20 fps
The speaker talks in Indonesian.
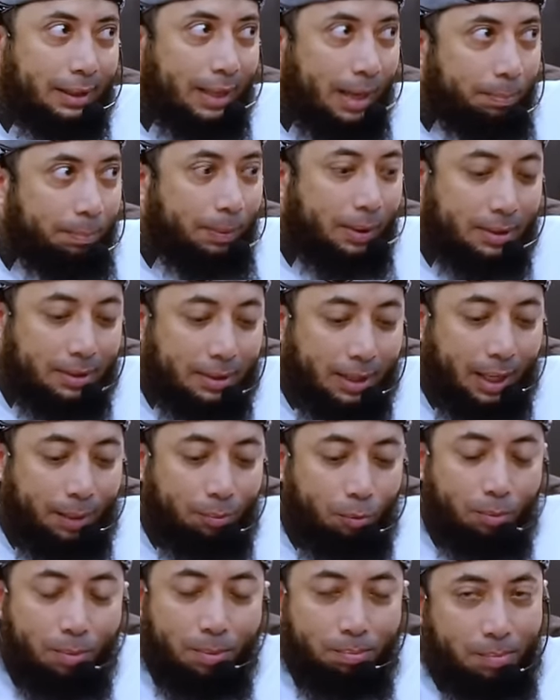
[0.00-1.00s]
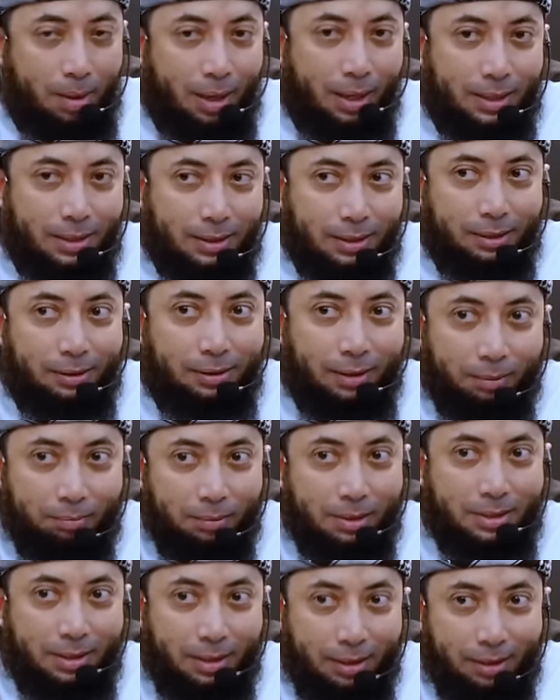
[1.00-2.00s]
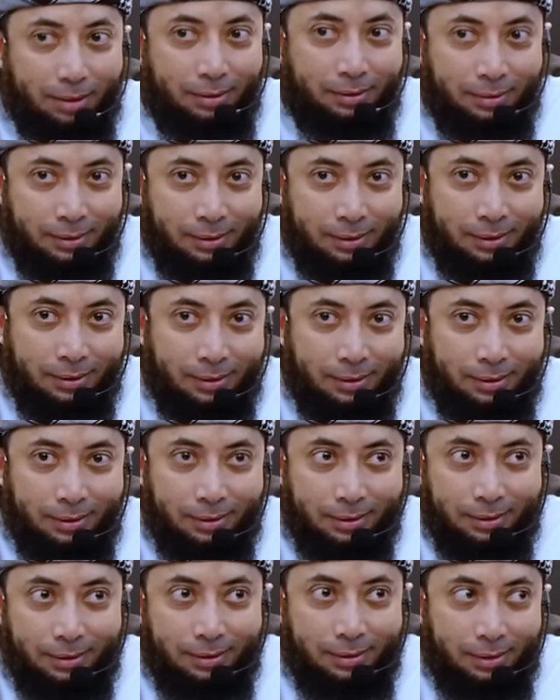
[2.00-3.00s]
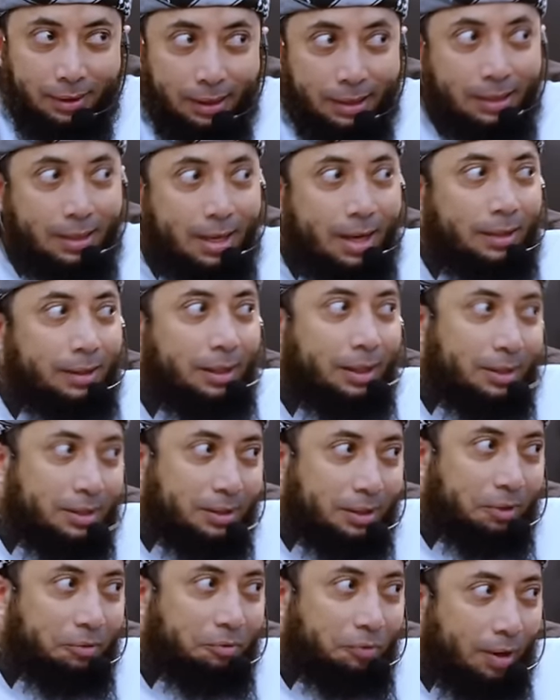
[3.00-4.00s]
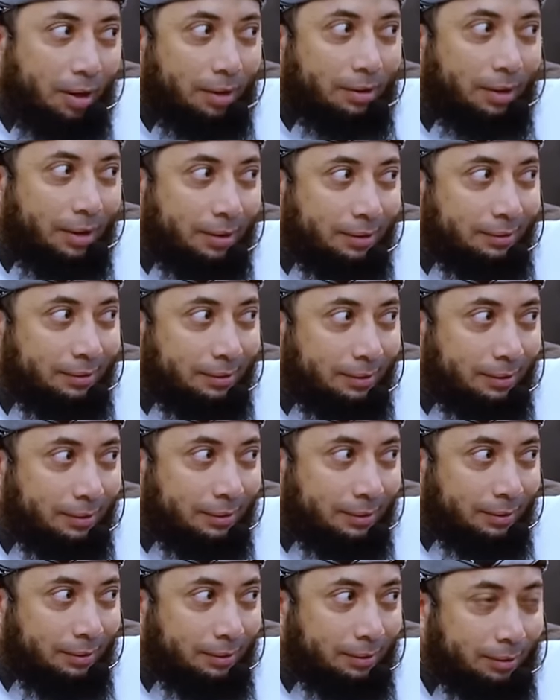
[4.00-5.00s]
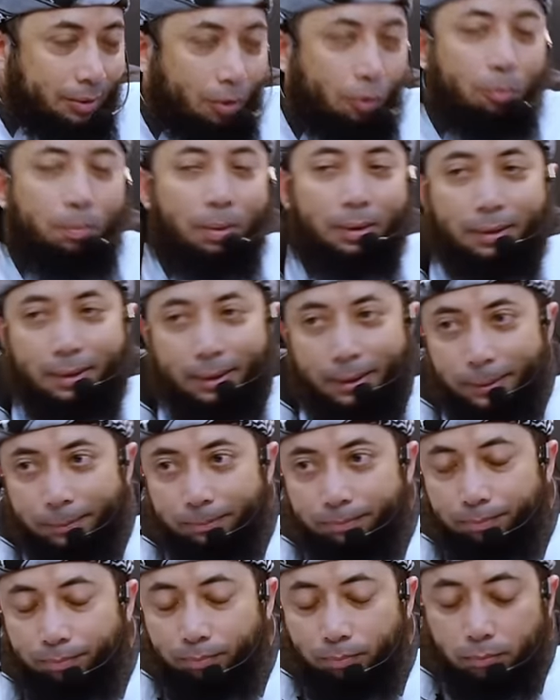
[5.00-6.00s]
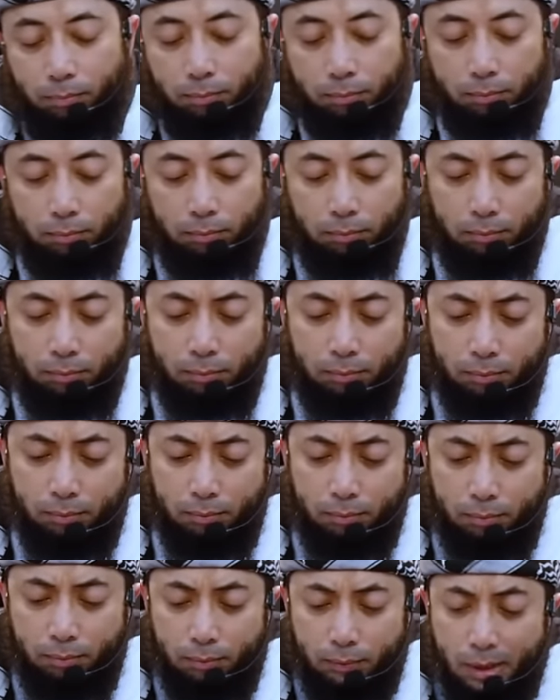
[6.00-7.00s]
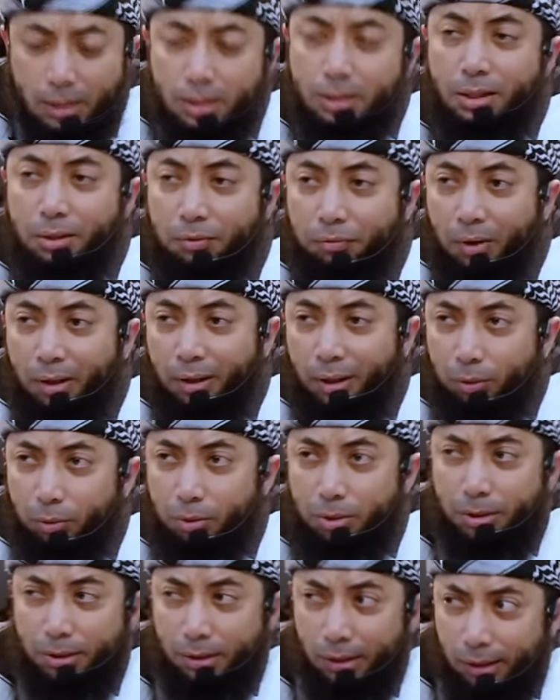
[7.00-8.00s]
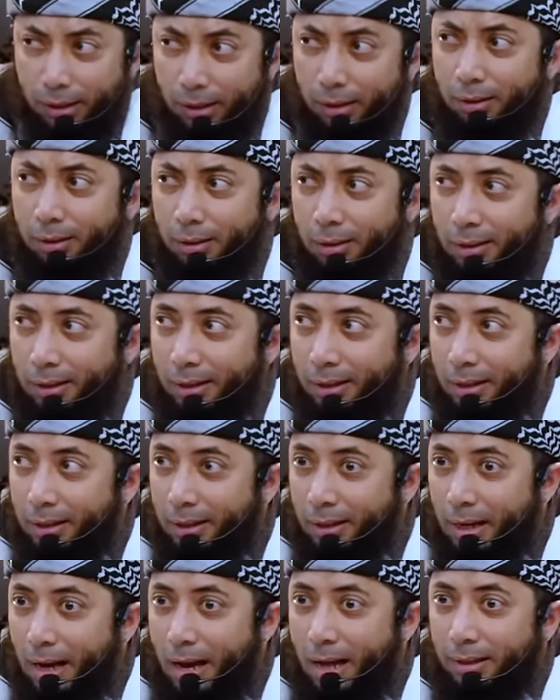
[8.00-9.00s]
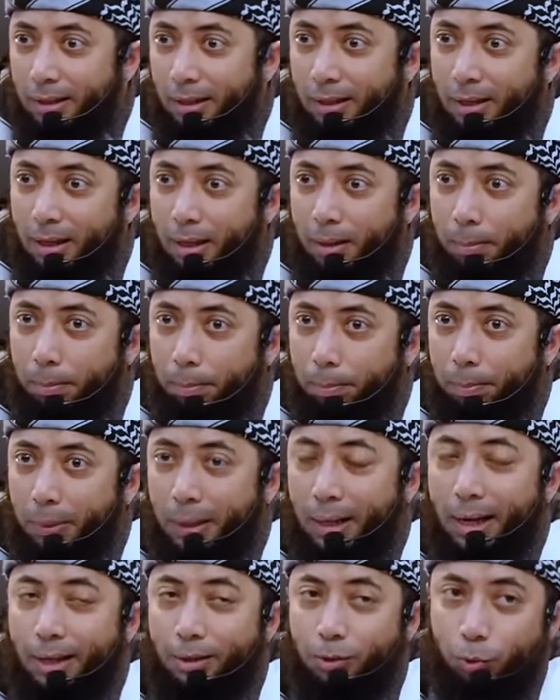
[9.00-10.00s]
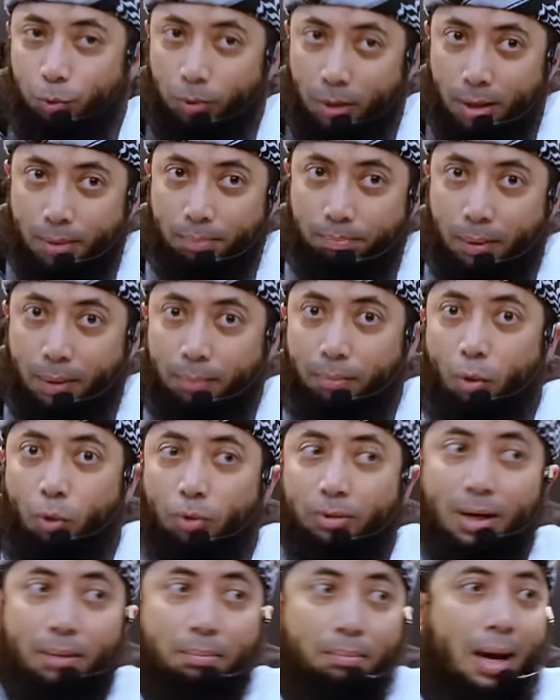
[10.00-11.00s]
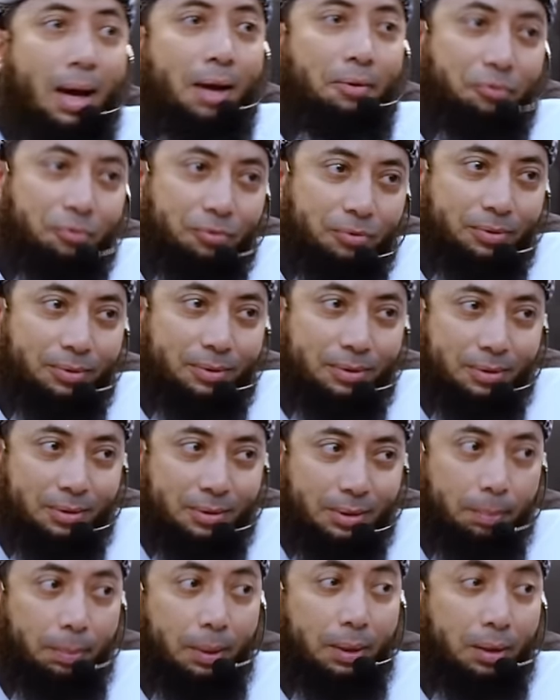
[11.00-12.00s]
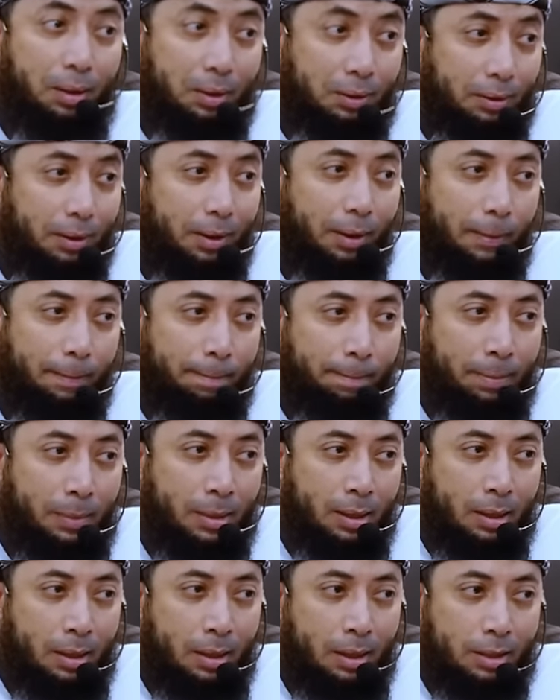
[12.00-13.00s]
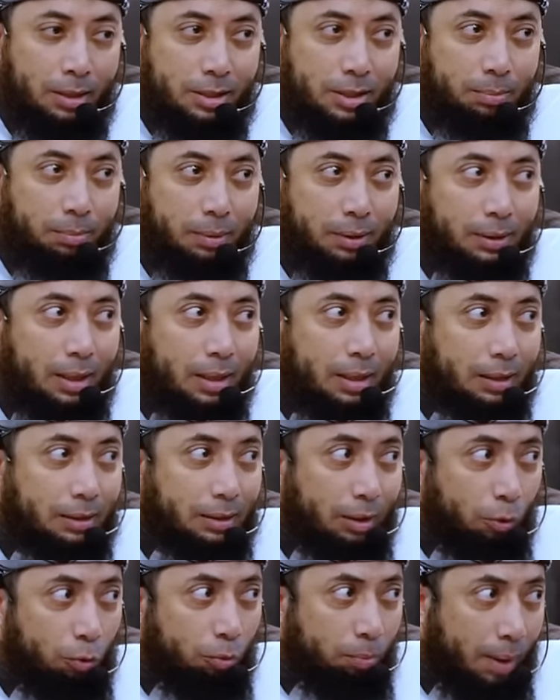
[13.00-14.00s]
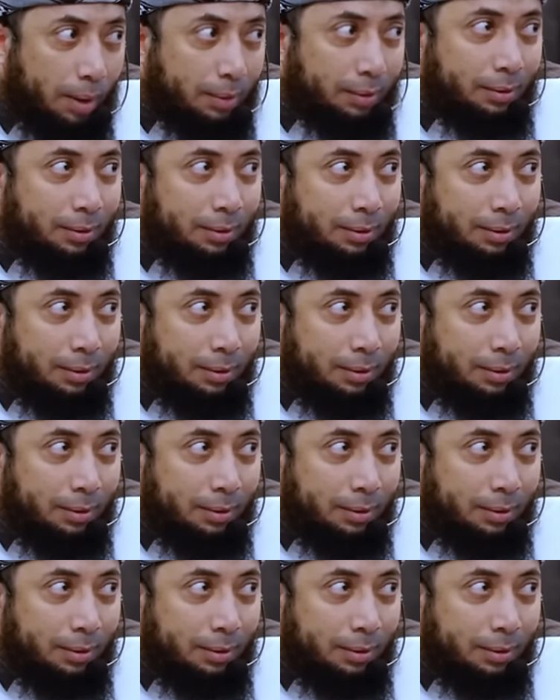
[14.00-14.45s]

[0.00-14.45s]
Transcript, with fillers: kenapa saya mau membahas tentang masalah Indahnya istighfar dan taubat ini Istighfar itu sendiri adalah pengajuan permohonan maaf kepada Allah. Sementara taubat